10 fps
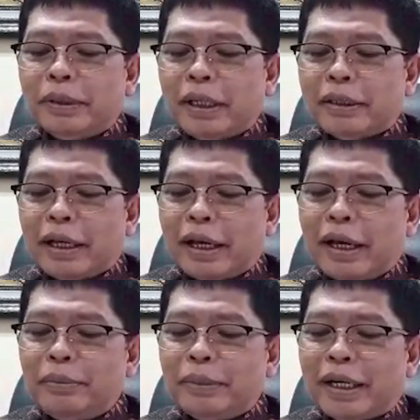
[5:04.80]

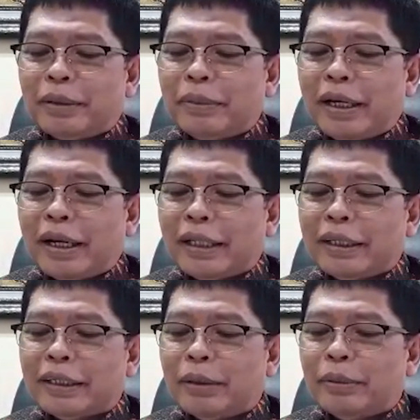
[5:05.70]
Menyatakan merek-merek
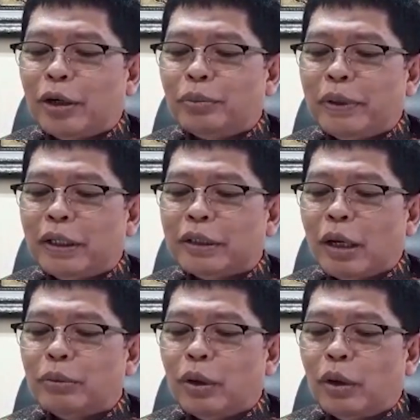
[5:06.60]
atas nama Ruben
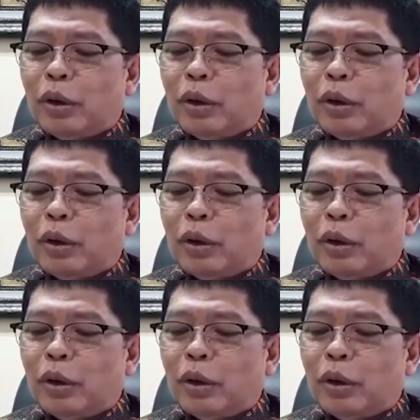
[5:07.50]
Samuel